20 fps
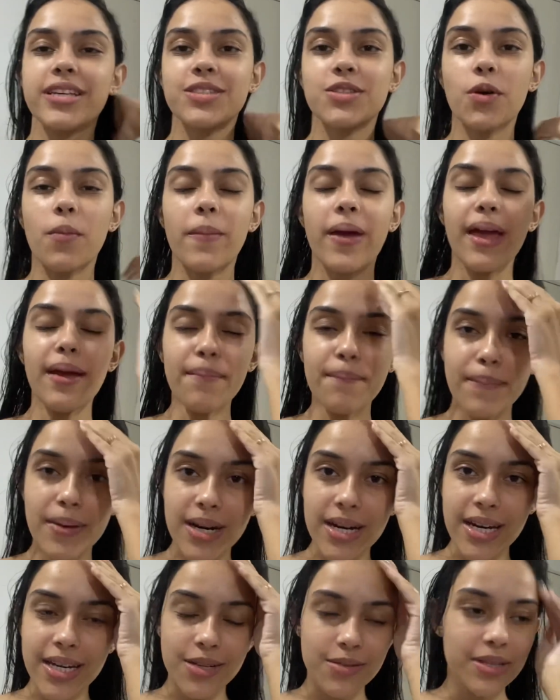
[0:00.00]
tomei
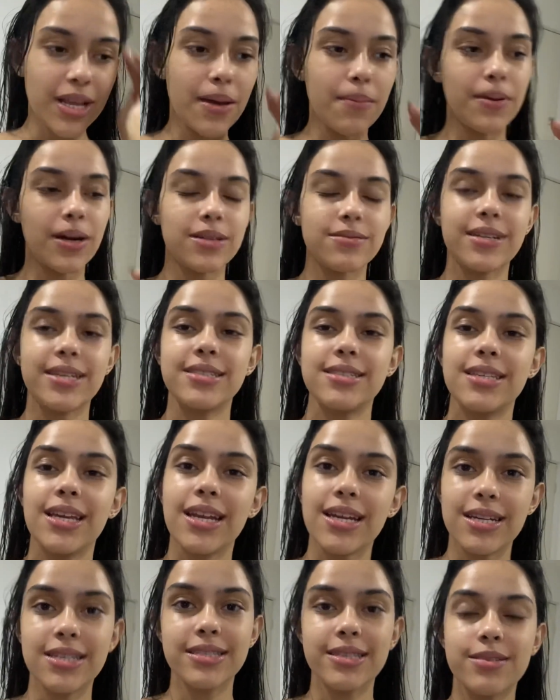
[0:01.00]
banho, dei banho nas
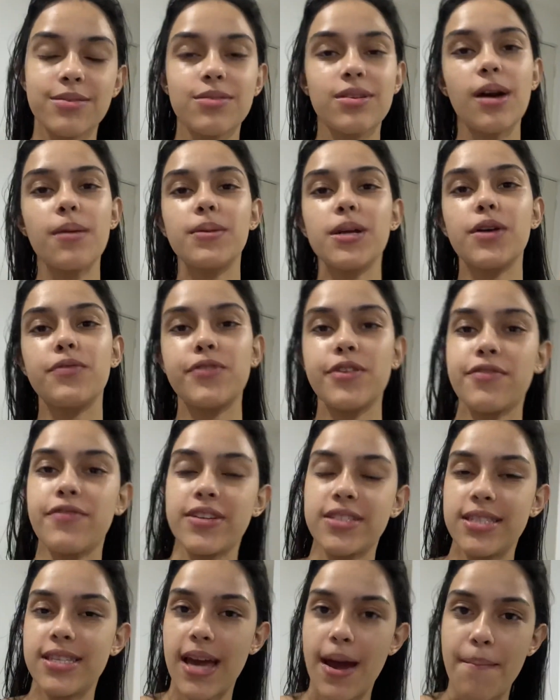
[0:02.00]
crianças, o Gabriel foi fazer a